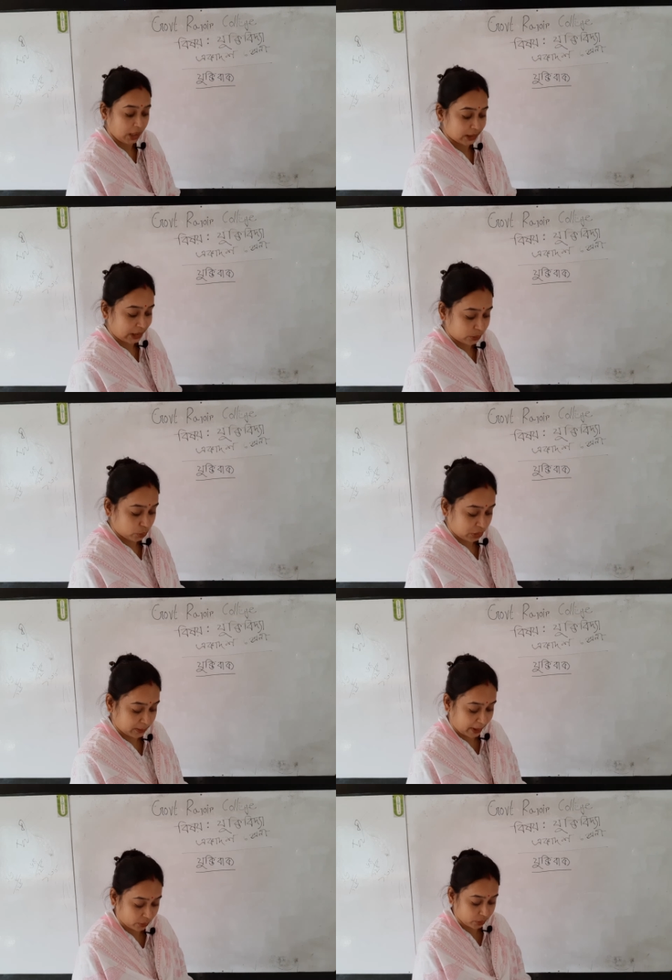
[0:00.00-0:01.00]
তাহলে যুক্তি
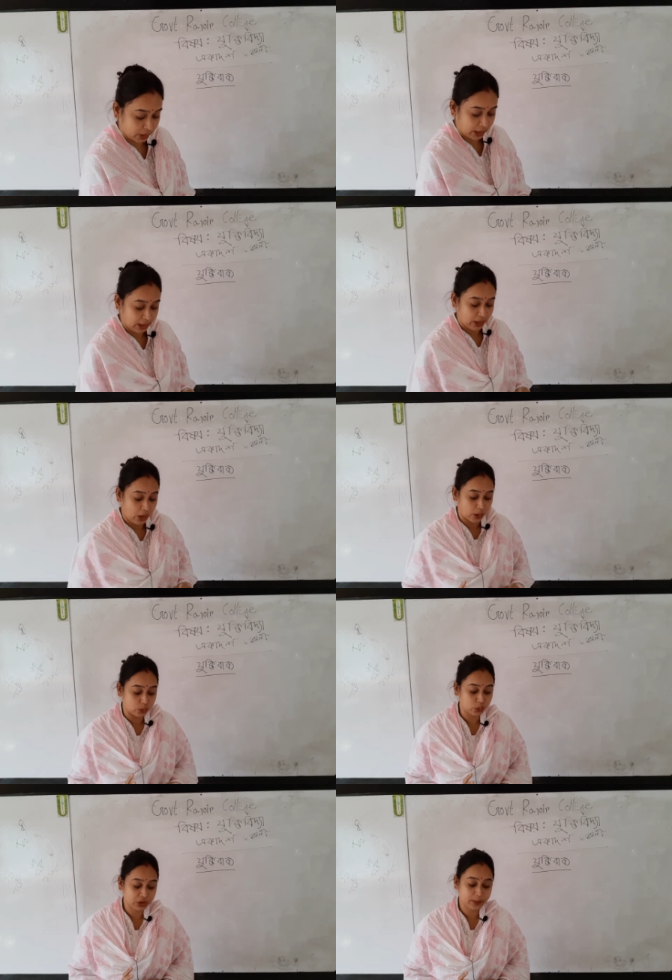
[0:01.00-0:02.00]
বাক্য কি
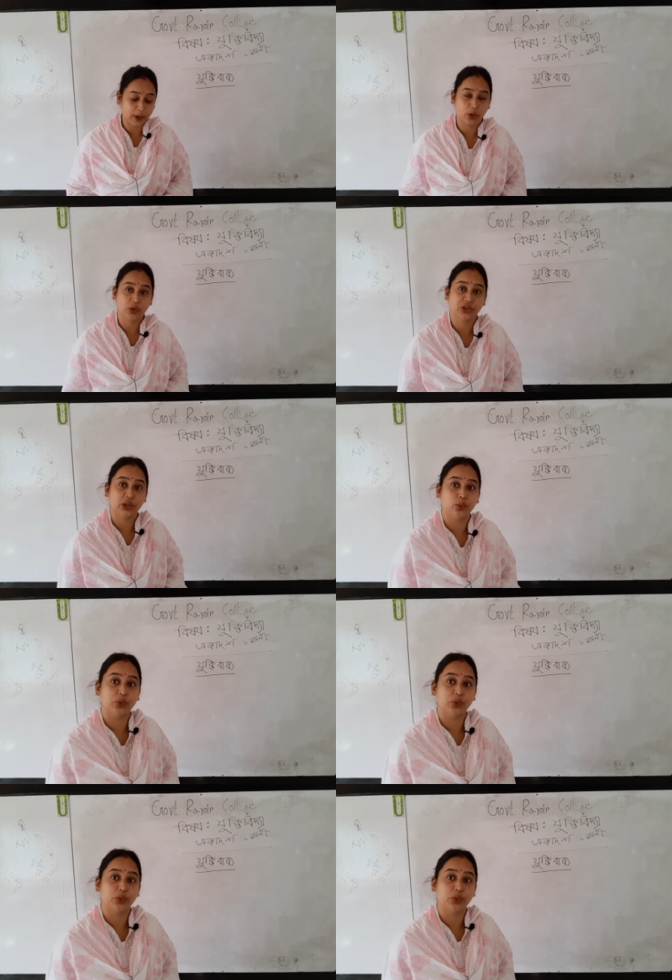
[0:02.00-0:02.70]
যুক্তি বাক্য হচ্ছে